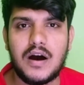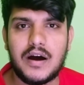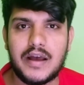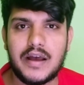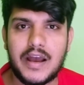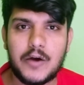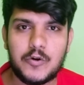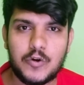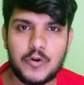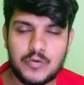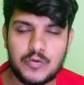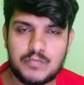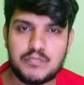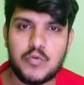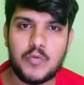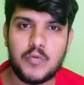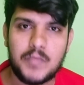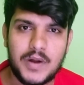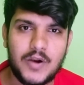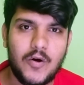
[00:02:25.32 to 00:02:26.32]
এখনও
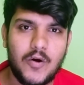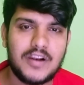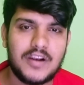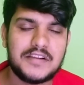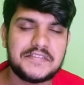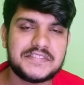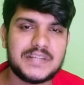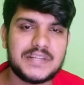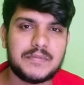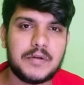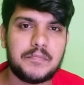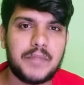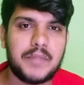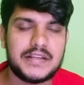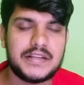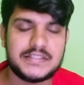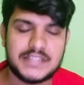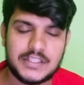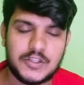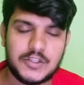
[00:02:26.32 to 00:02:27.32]
প্রপার হল লিস্ট আমরা
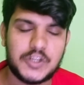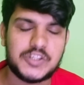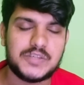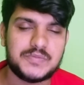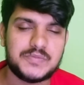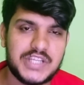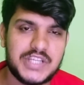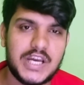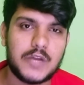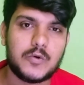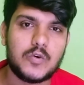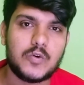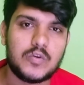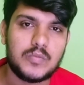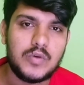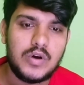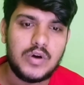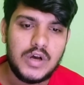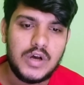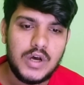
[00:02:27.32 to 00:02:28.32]
পাইনি সেটা তো আসলে আমি শেয়ার
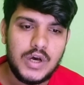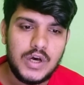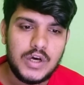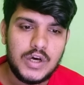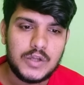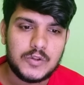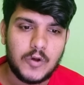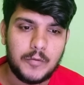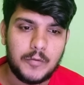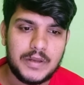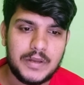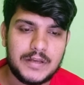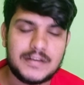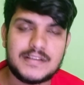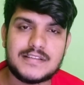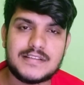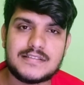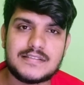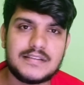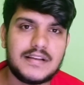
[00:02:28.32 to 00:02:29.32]
করবো তবে
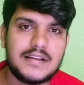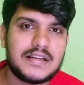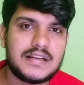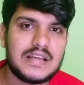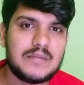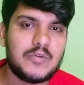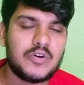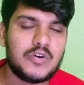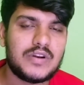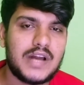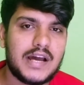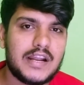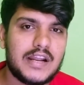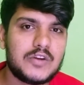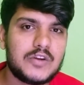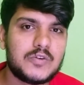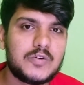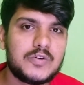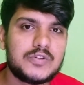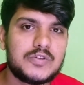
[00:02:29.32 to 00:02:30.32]
সিলেট এবং
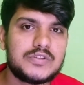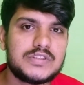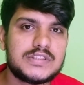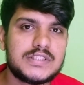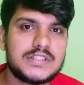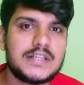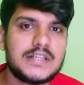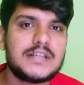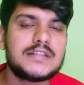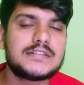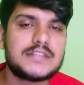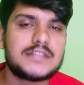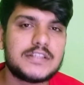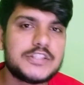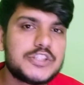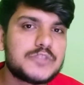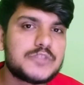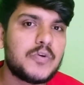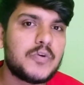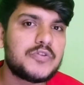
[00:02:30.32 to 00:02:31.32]
নারায়ণগঞ্জে যে
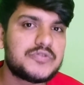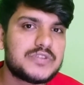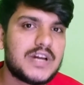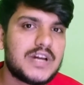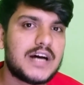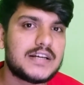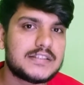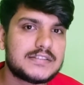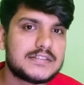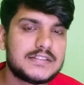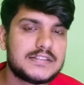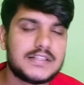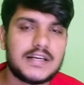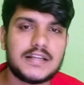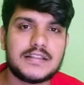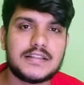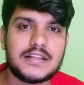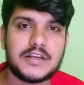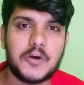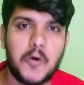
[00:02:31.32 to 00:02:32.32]
রেসপন্সটা আসছে
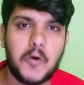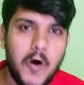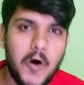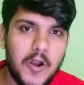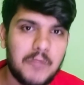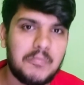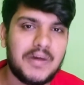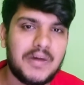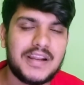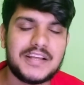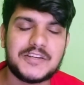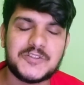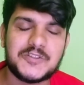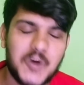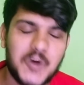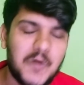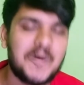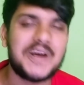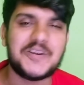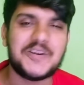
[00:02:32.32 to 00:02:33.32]
সেখান থেকে হল মালিক
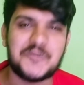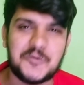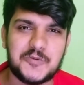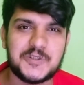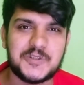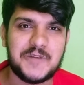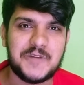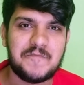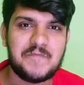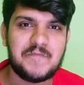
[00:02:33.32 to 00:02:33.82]
সবাই খুশি